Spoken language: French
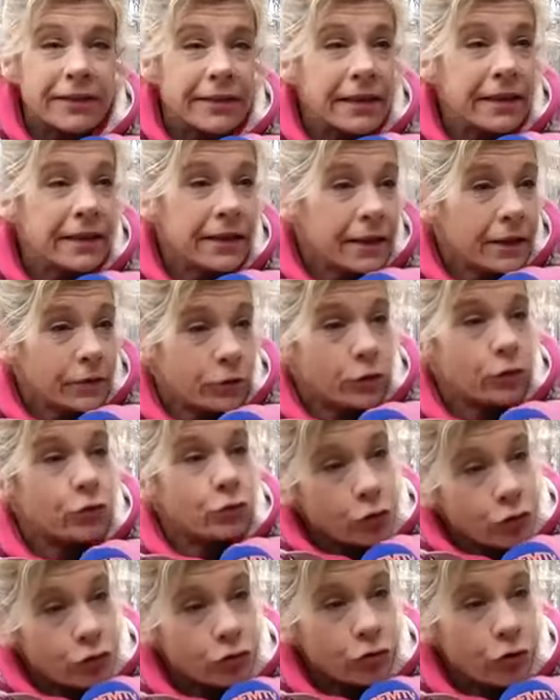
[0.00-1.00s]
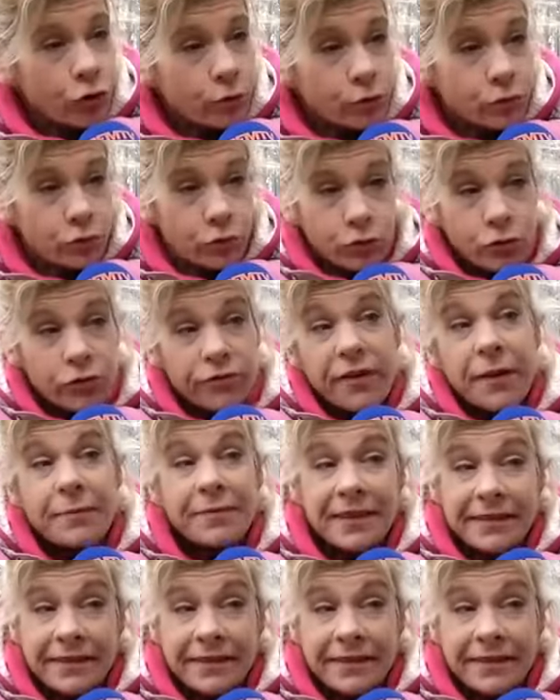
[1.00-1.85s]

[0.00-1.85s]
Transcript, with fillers: né de deux hommes ou de deux femmes,